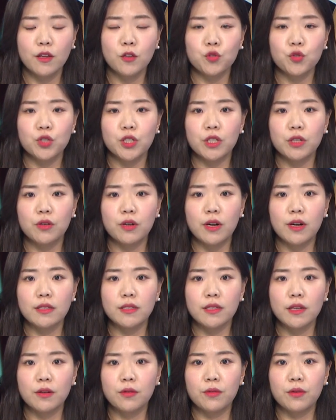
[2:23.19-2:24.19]
주식과
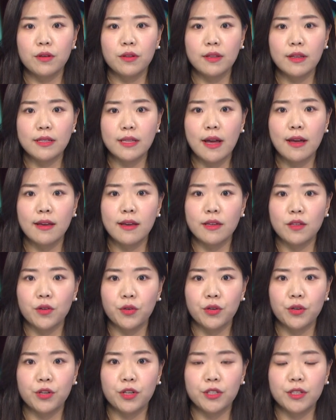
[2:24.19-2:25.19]
채권 사이의
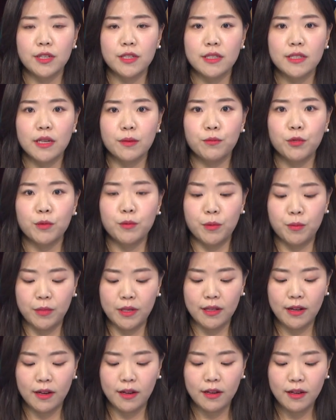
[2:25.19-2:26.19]
성격을 띠는
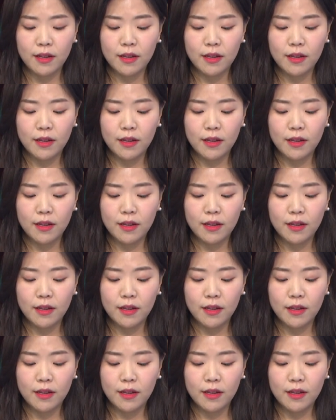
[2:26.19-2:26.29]
상품입니다.